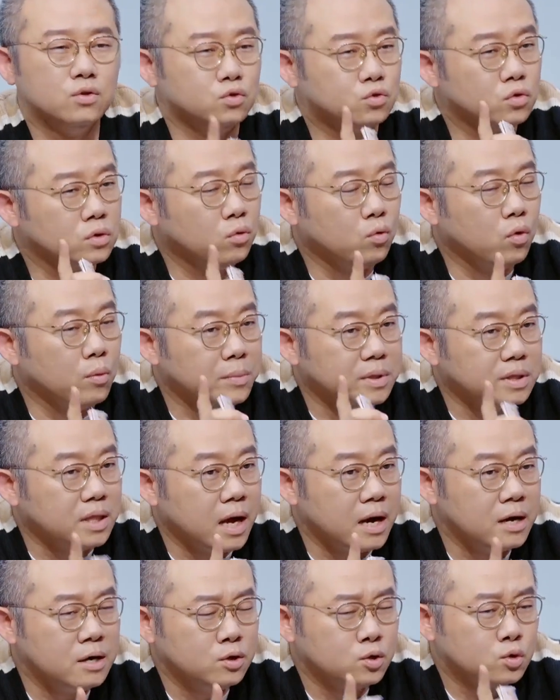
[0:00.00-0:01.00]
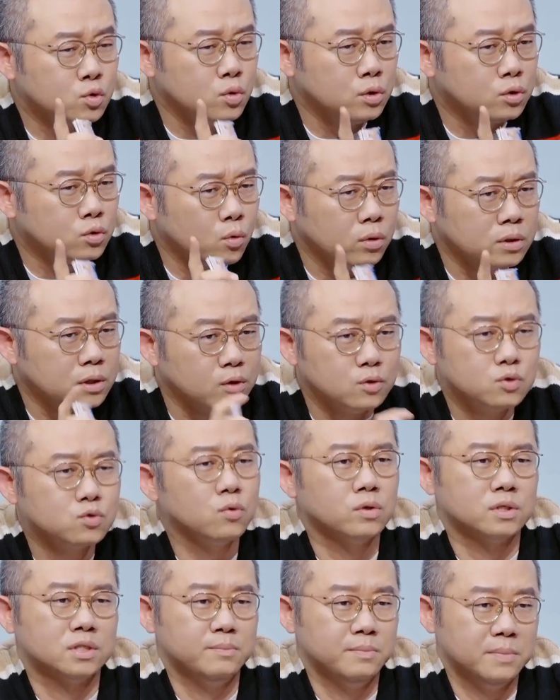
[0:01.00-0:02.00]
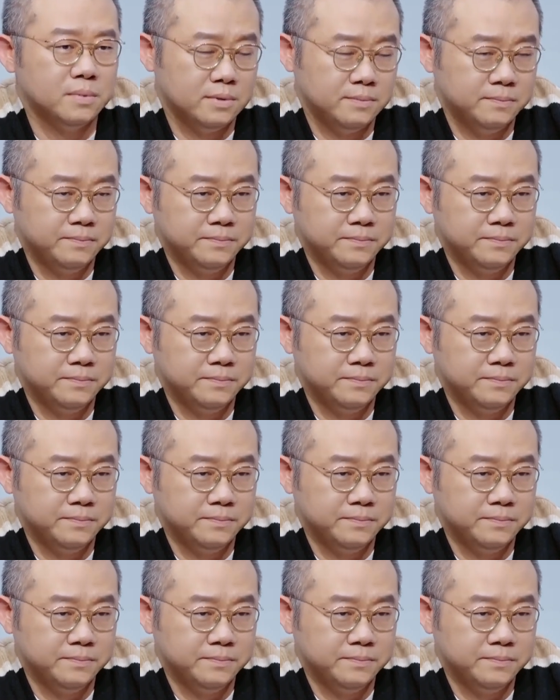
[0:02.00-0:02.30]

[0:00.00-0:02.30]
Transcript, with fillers: 你觉得我们男人最多能做什么？